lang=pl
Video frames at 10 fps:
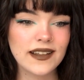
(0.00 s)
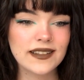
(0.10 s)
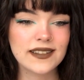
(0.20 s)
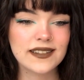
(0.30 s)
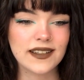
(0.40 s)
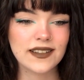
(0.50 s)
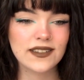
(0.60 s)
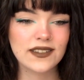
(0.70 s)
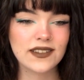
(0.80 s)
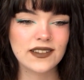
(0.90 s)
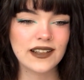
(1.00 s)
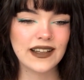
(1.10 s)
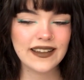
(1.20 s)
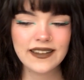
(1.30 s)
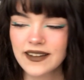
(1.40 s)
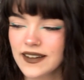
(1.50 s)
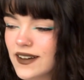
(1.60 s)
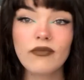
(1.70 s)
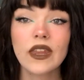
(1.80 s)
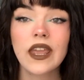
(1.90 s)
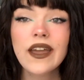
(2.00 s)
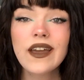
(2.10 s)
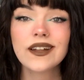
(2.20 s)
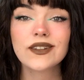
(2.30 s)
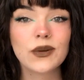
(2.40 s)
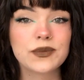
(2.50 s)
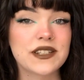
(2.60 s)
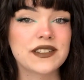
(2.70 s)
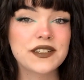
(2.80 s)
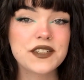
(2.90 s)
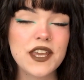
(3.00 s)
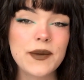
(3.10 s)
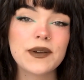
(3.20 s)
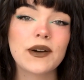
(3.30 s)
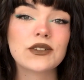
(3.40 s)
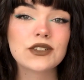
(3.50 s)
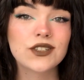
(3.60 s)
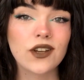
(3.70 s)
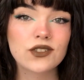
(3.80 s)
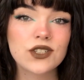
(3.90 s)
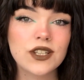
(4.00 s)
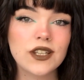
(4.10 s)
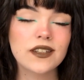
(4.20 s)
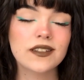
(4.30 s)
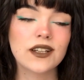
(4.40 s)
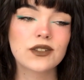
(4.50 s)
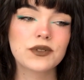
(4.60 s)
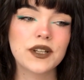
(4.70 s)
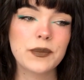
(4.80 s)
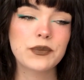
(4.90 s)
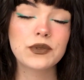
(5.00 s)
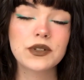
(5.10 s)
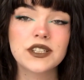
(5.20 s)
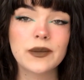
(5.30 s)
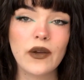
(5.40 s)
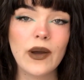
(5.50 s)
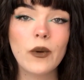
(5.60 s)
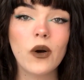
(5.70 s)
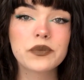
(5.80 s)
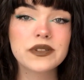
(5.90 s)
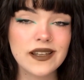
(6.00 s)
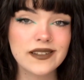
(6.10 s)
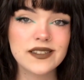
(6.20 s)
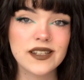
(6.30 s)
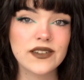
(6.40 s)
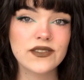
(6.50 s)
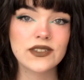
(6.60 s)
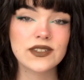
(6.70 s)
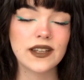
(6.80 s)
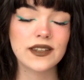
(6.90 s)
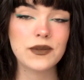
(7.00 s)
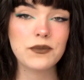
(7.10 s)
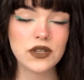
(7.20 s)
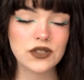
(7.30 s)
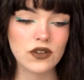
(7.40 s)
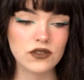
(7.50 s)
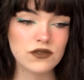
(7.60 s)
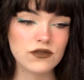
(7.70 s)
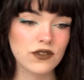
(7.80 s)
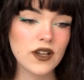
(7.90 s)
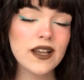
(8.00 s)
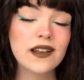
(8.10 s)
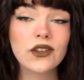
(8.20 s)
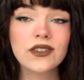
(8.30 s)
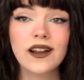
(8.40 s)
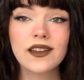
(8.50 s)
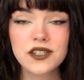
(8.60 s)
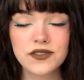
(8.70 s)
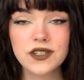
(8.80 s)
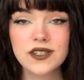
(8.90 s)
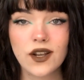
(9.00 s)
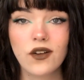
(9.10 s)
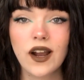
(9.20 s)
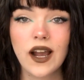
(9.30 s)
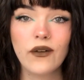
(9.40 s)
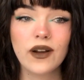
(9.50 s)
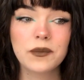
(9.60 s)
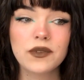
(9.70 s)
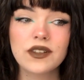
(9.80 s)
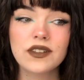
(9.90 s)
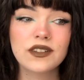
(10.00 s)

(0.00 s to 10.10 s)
kinda scared, not gonna lie. Dobrze, zaczniemy od książki, na której punkcie miałam obsesję w ostatnim miesiącu. Totalnie się w niej zakochałam, yy,